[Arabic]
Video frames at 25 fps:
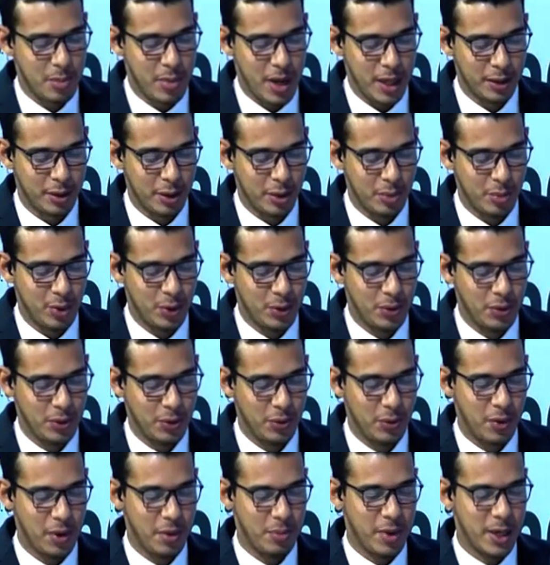بعض المدن
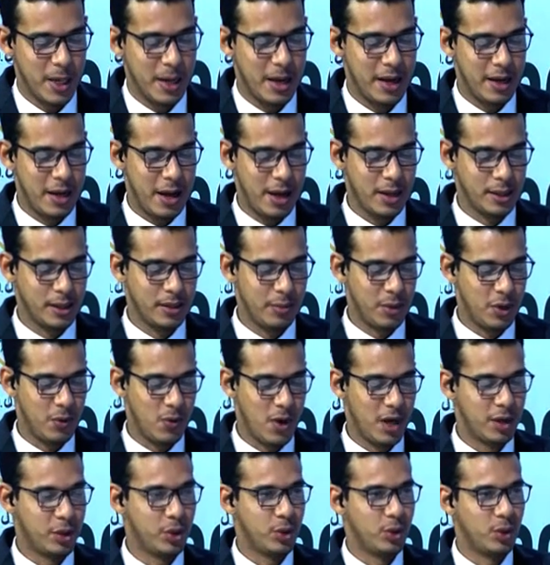وبينها العاصمة
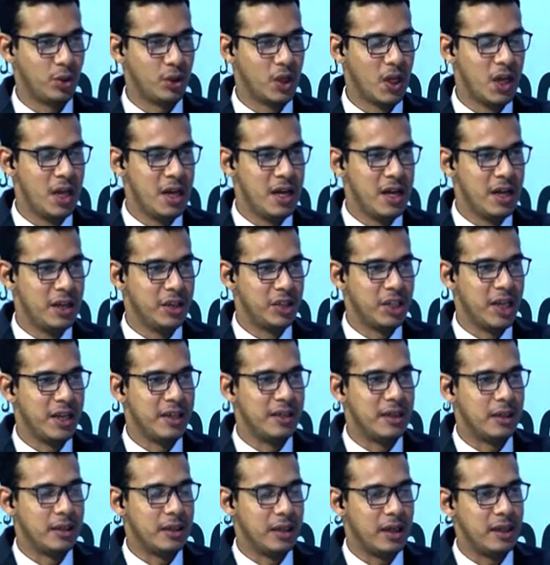نواكشوط
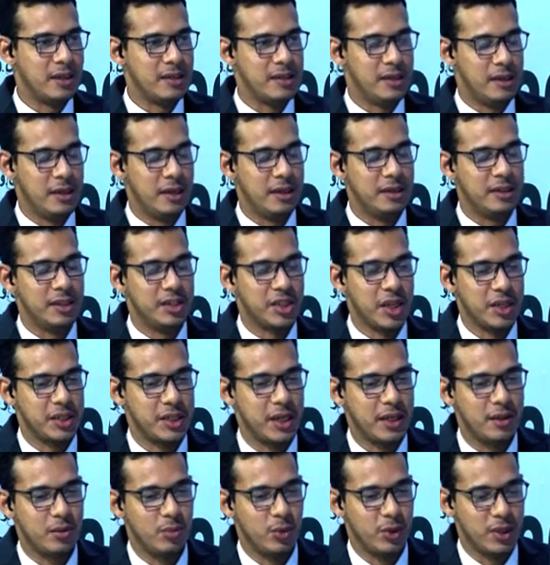شهدت
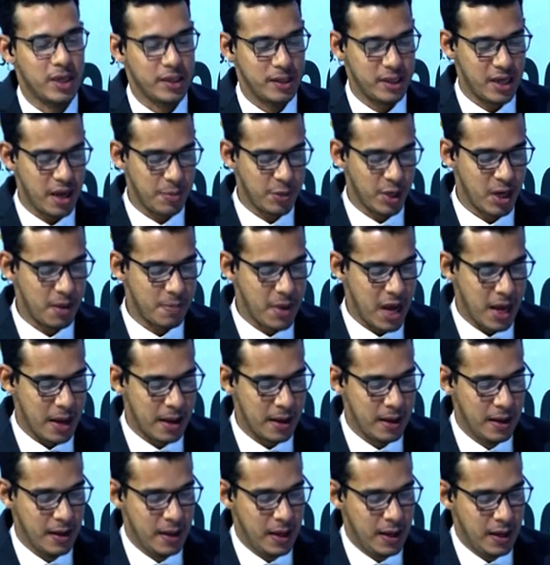احتجاجات متزامنة مع
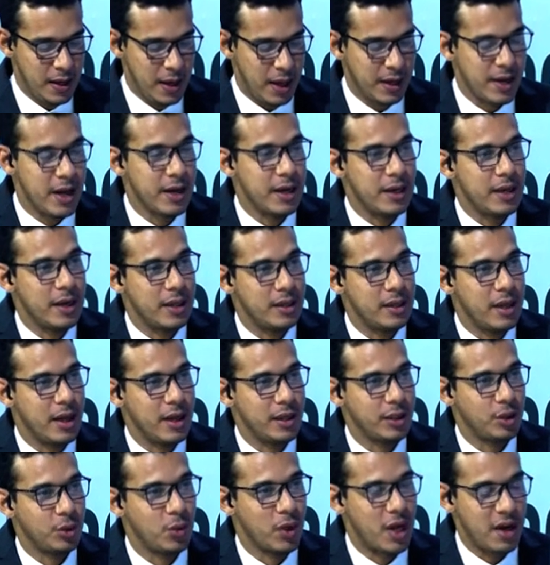إعلان
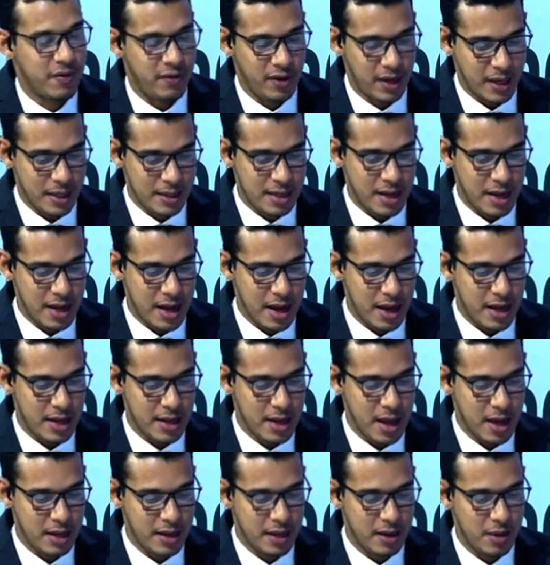النتائج ورافقتها
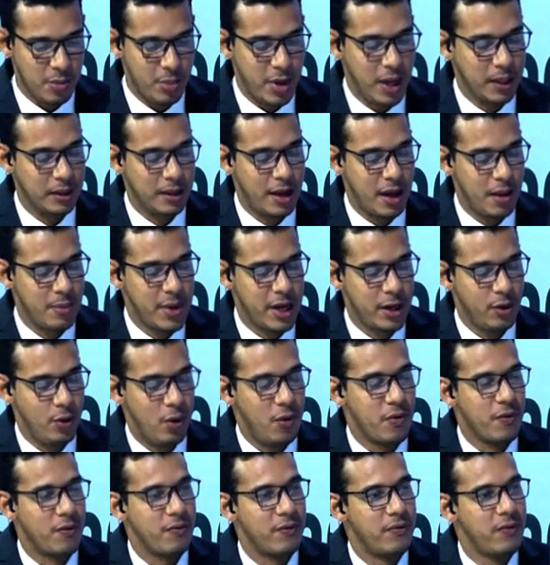أحيانا بعض أعمال
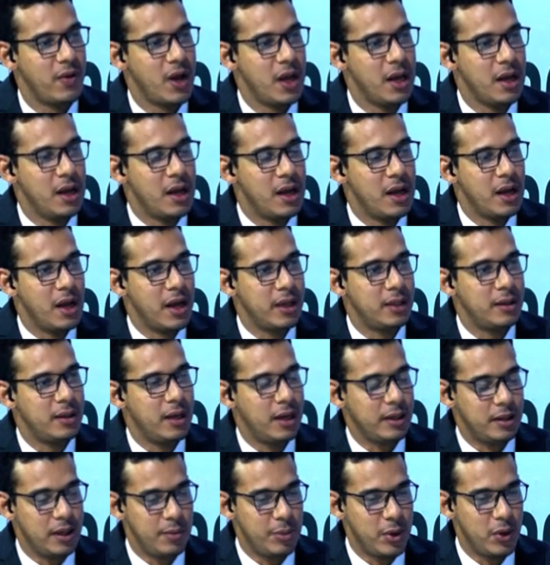العنف هل
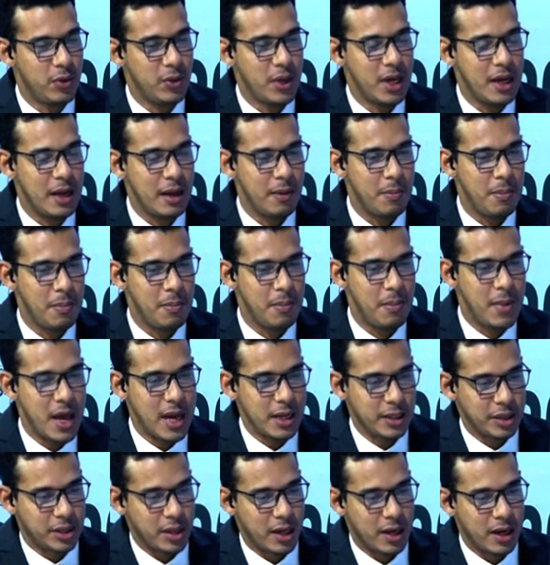تعتبرون
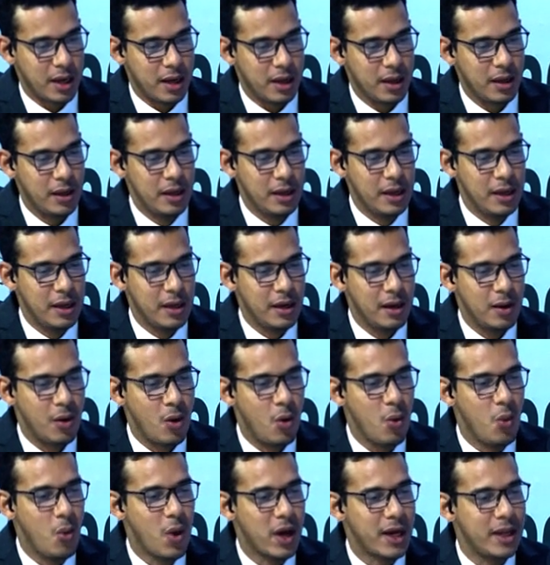ما جرى
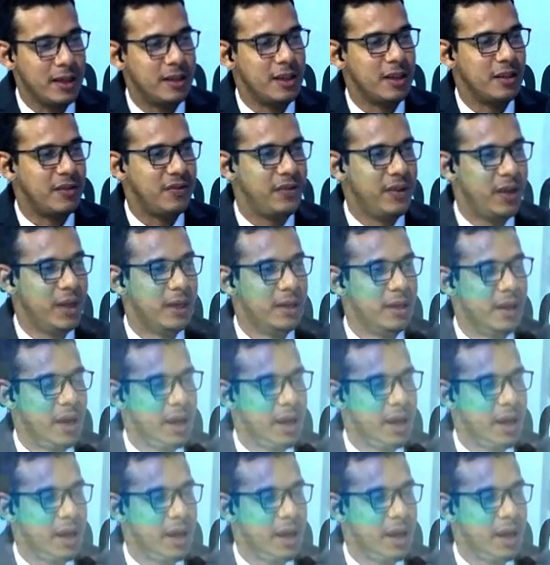هو ردة فعل